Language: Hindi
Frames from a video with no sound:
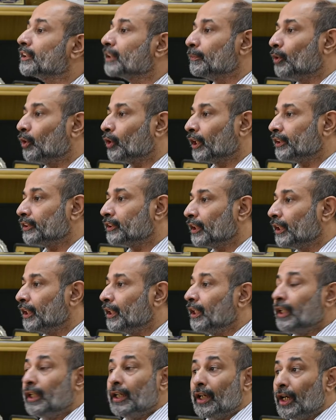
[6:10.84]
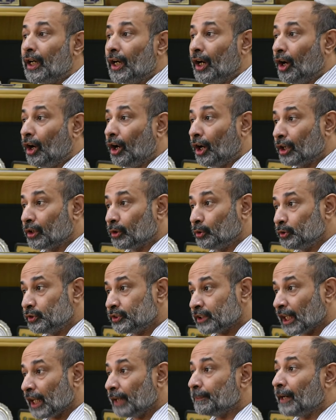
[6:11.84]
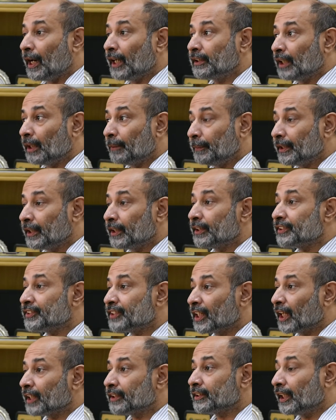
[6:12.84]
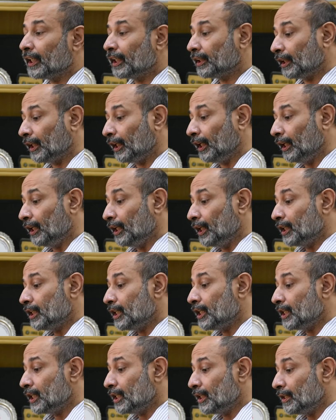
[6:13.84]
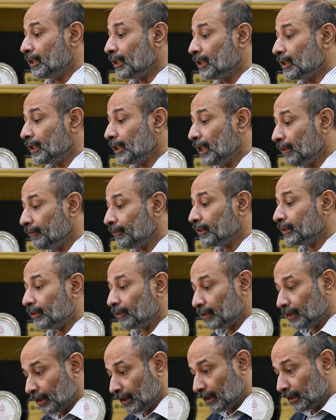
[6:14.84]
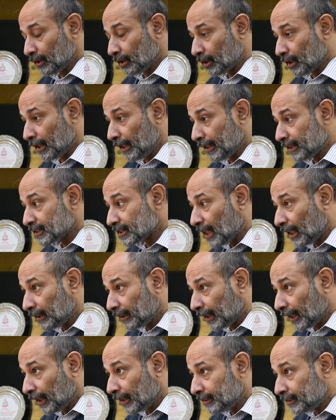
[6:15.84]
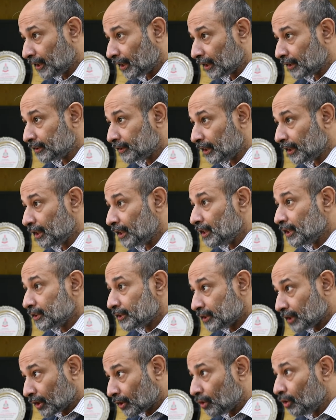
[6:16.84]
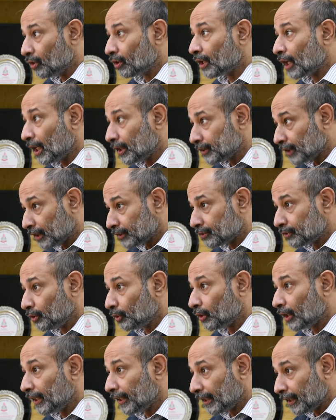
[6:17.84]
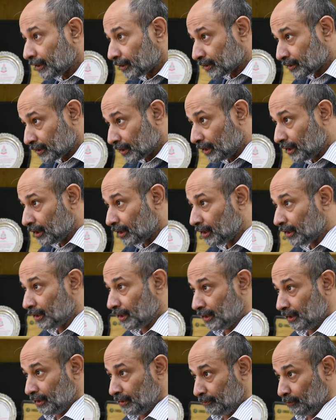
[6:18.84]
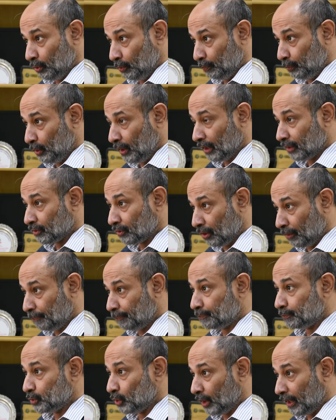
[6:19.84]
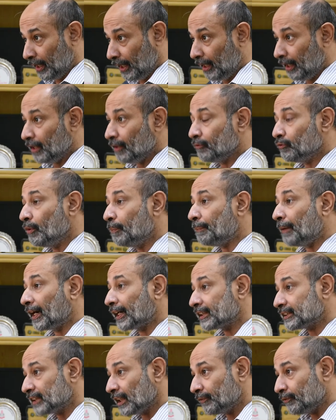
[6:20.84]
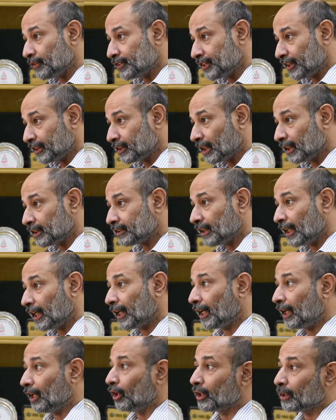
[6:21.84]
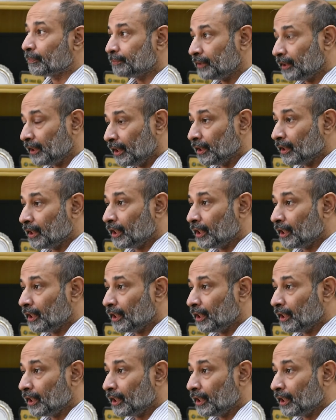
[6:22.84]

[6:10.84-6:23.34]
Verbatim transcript: ख़त्म हो गए थे और उसके बाद हमें ये नज़र आता है कि इवन एक साल के अंदर अंदर सिखों का यात्रियों का एक आ, वो पूरा ग्रुप जो है वो पाकिस्तान विज़िट करता है और अपनी